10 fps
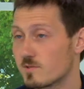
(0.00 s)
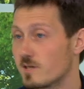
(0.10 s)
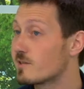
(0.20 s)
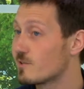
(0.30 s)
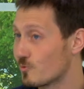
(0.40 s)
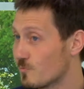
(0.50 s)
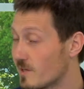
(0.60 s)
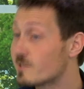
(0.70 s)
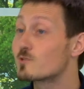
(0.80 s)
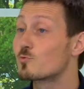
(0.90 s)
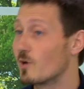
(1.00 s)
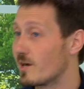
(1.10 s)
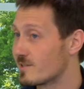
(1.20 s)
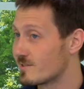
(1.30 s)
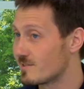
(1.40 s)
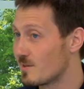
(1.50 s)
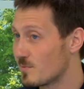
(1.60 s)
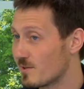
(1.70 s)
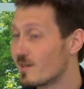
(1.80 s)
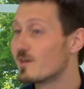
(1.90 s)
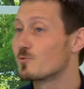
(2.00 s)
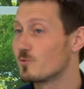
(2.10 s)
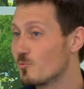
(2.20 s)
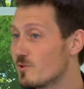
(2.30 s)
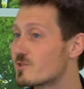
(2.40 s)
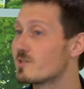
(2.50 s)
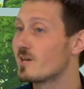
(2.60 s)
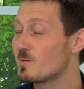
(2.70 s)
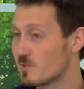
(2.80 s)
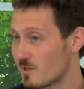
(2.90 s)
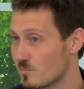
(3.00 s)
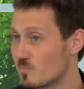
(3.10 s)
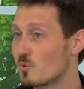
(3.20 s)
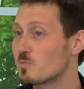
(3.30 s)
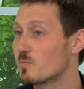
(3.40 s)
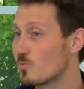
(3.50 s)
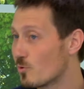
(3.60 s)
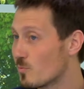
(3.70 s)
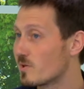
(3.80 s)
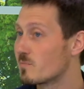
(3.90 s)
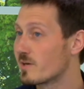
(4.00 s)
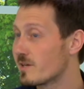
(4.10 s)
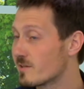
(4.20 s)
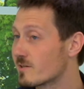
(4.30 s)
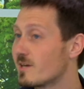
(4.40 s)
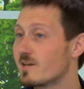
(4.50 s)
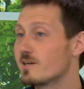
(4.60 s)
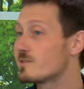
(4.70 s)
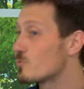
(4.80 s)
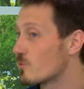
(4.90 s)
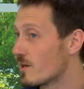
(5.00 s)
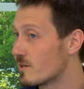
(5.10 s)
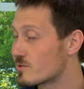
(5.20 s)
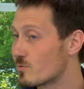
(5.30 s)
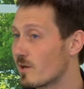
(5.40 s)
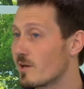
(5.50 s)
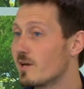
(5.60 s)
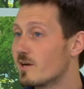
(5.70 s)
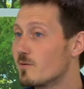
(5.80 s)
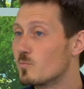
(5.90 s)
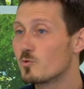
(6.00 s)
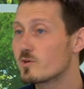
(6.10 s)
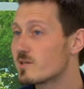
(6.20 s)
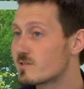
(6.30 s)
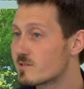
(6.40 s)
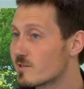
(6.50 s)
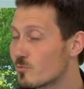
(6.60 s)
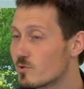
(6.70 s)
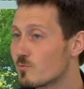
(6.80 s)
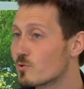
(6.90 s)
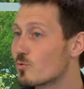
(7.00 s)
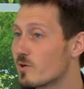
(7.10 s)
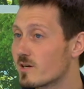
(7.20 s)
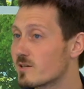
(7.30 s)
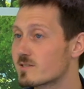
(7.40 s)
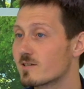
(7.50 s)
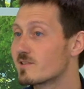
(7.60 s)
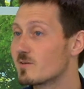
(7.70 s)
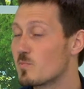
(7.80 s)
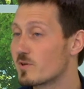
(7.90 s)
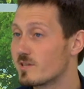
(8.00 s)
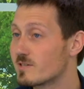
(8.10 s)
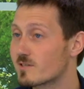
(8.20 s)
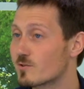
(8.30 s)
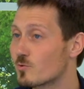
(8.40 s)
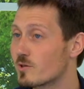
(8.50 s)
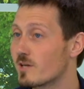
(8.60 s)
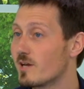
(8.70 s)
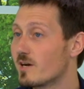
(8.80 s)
Это не то, это другая степь. Ну, и уличные дамы, там, берем хип-хоп или брейкинг, это другая история. Многие ассоциируют его только с contemporary dance, который